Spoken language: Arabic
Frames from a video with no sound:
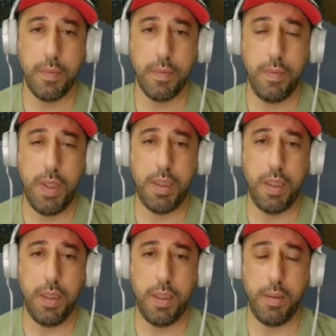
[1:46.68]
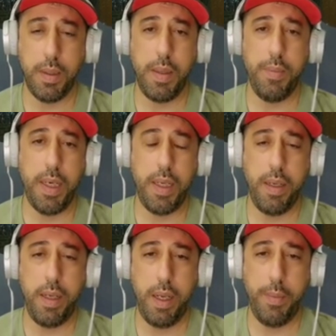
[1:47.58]
ما شاء الله طيب، كم باقي
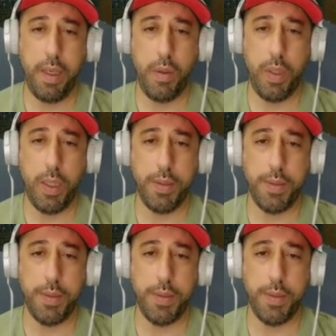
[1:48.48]
للحمل للولادة؟